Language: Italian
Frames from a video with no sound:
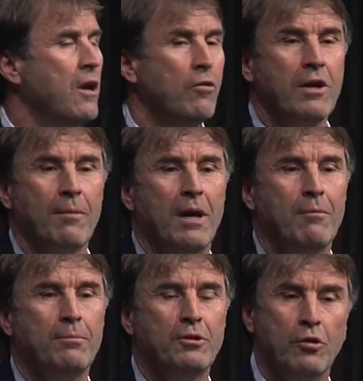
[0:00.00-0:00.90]
Noi
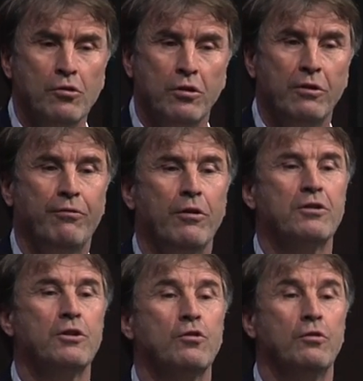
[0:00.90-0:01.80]
abbiamo bisogno di
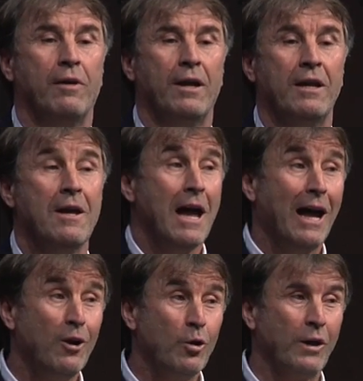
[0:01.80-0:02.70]
forze giovani.
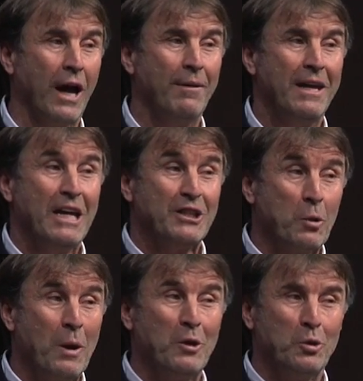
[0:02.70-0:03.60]
Allora, se
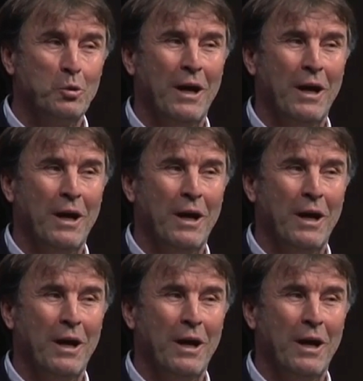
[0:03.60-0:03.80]
quando tu